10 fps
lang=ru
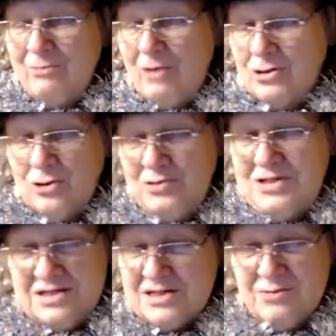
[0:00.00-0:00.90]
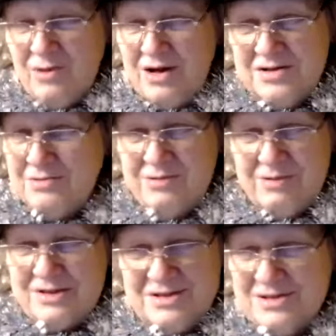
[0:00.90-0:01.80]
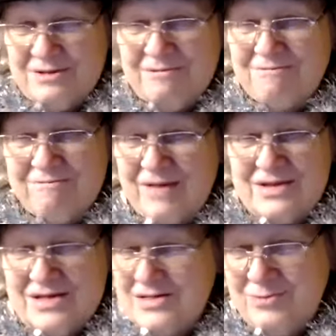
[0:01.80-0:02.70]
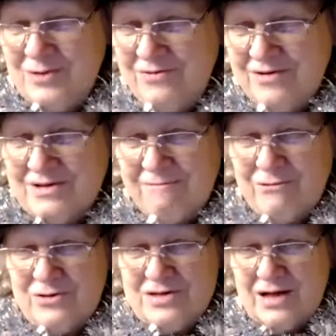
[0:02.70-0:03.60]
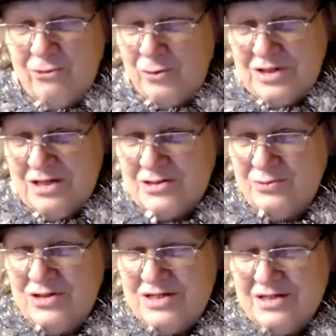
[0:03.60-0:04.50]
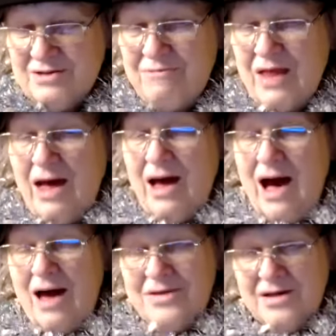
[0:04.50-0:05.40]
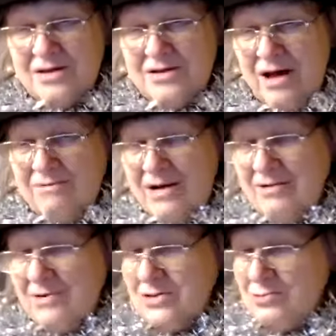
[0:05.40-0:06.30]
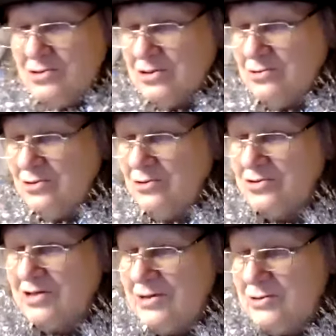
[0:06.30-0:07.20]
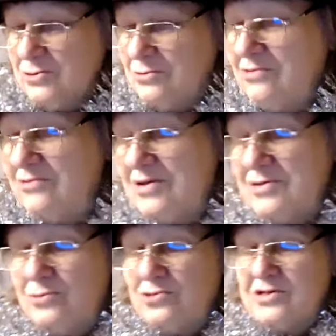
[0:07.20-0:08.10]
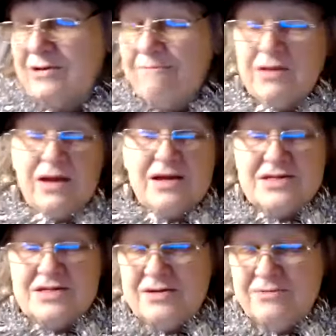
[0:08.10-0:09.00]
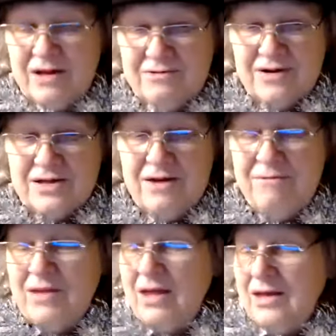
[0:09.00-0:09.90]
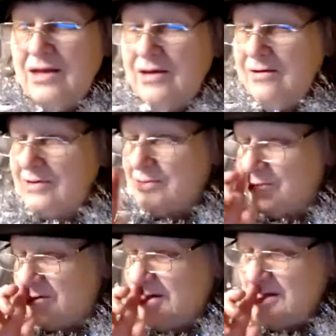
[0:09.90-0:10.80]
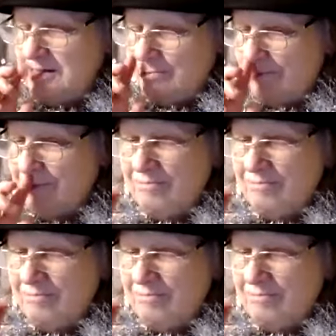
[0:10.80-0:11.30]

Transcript: И могло бы 10 марш, пожалуйста, и 10 медведей. То есть никого бы это не смутило. А на карнавале возможен конкурс костюмов, возможно соревнование и, возможно, тема.